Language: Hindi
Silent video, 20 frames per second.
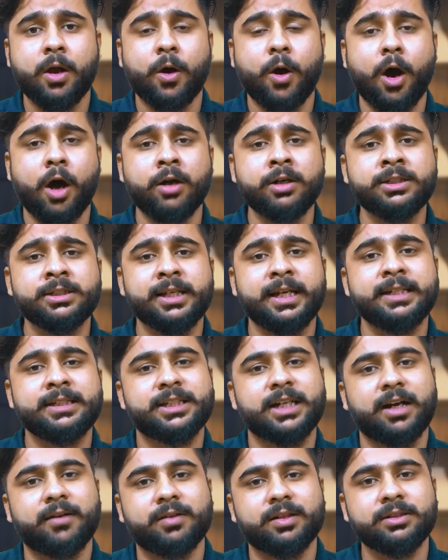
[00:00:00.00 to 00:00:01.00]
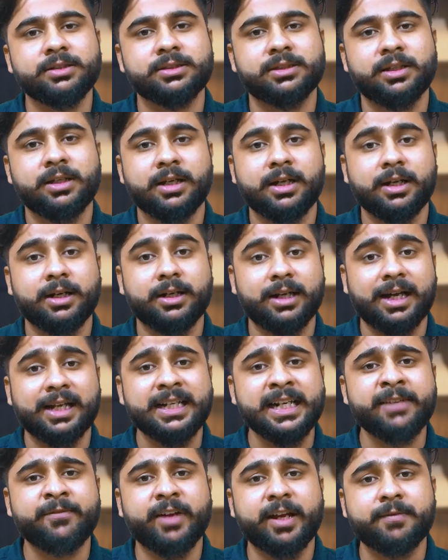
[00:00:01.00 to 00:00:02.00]
ऑट्स एंड जावर्स
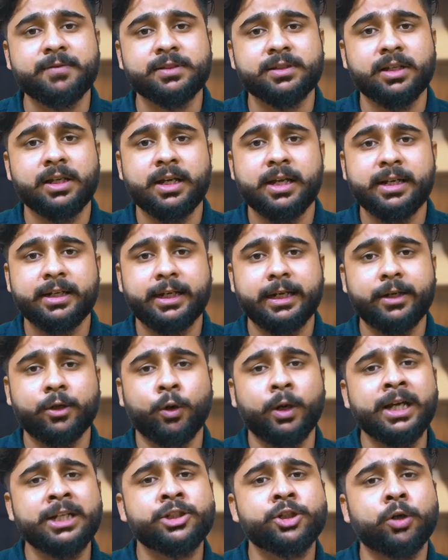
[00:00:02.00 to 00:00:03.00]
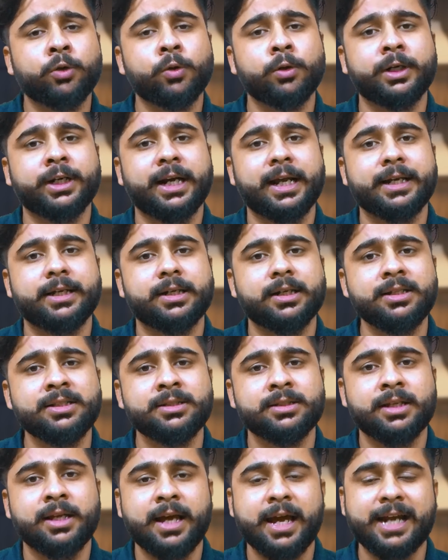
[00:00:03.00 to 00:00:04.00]
रागी वेव्स इनोया चोको ट्राइंगल्स
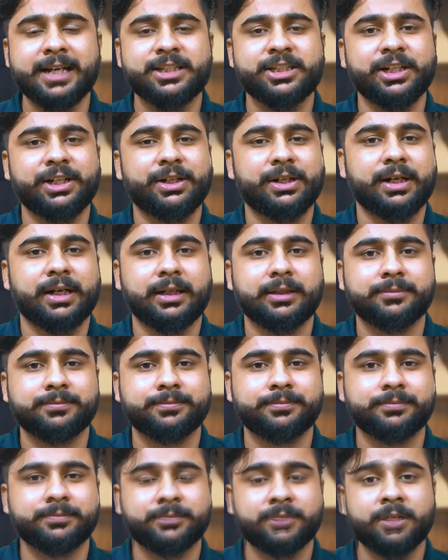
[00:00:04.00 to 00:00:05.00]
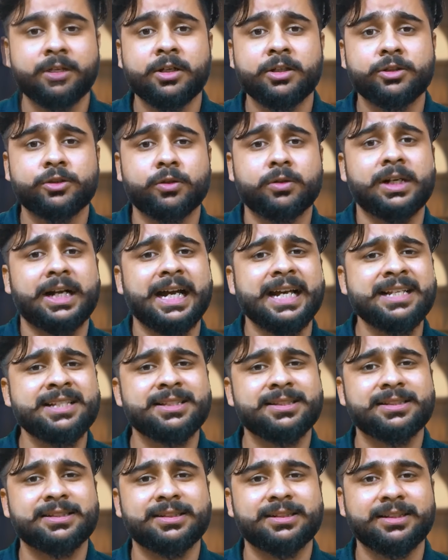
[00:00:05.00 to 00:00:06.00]
एक्सेट्रा सो गाइस
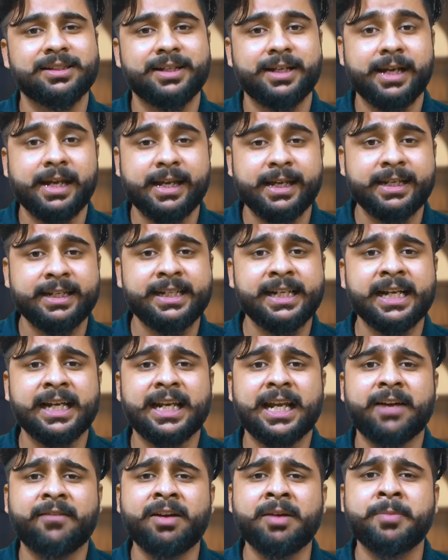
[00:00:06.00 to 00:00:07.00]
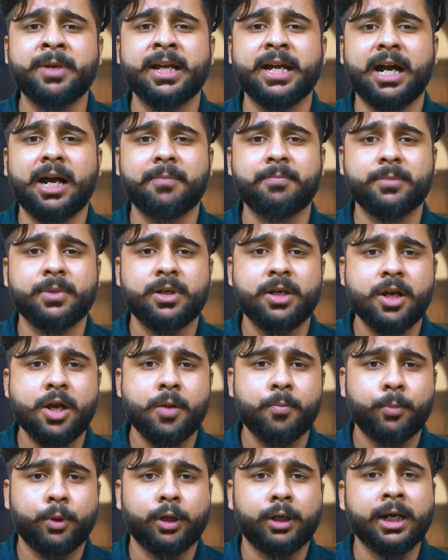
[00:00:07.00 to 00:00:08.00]
इनके अलावा भी आप
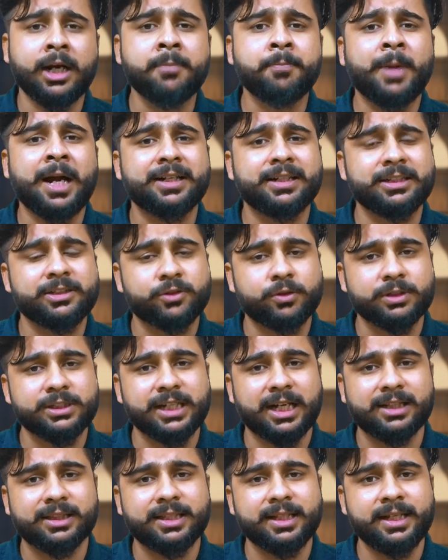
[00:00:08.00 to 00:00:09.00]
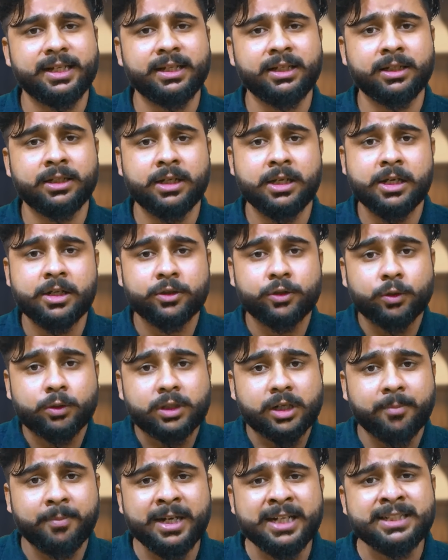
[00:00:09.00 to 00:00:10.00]
प्रोडक्ट पार्टनर्स को जानते हैं तो
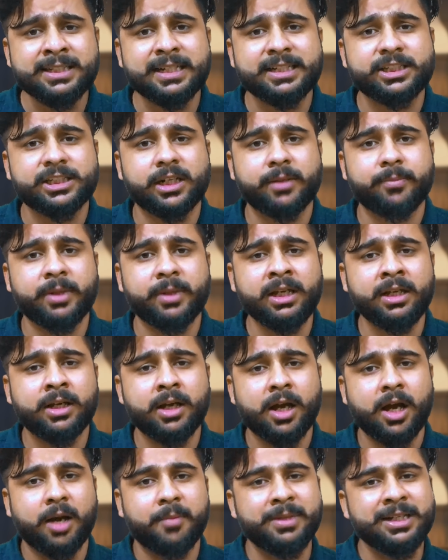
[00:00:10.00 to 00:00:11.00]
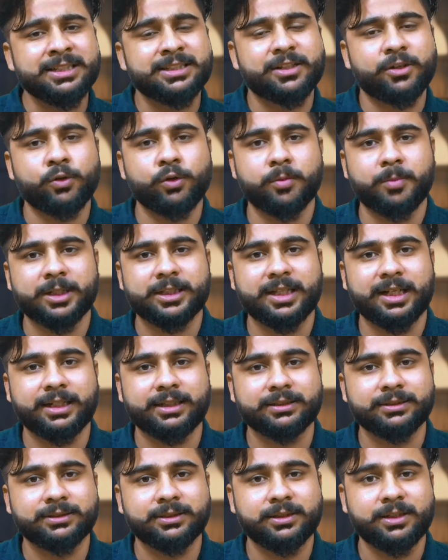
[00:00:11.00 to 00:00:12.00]
कमेंट सेक्शन में हमें जरूर
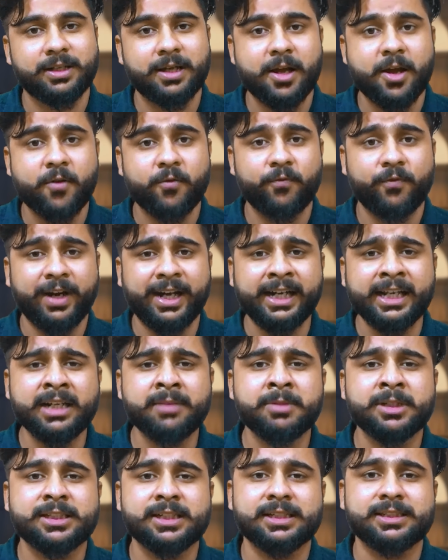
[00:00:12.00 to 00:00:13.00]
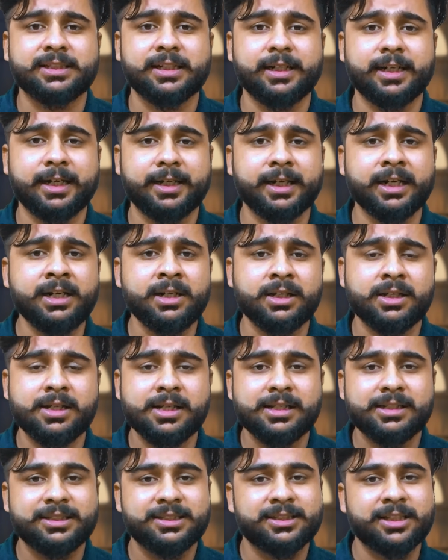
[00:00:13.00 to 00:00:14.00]
बताएं। वेंडिंग बिजनेस से
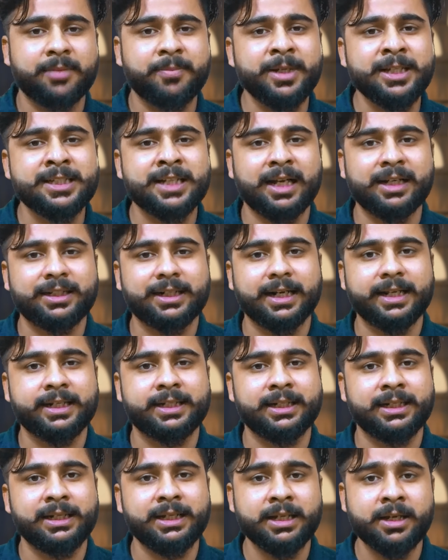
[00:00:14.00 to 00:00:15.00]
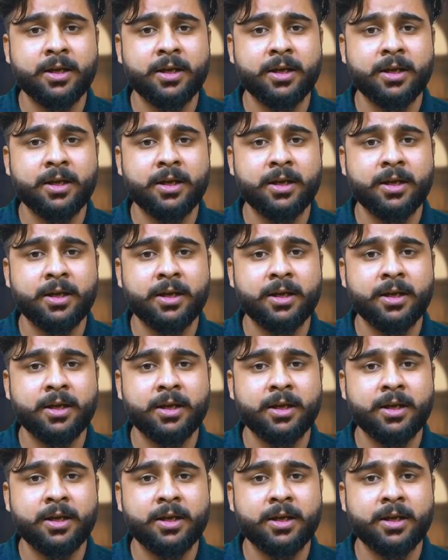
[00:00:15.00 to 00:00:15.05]
रिलेटेड सभी जानकारी के लिए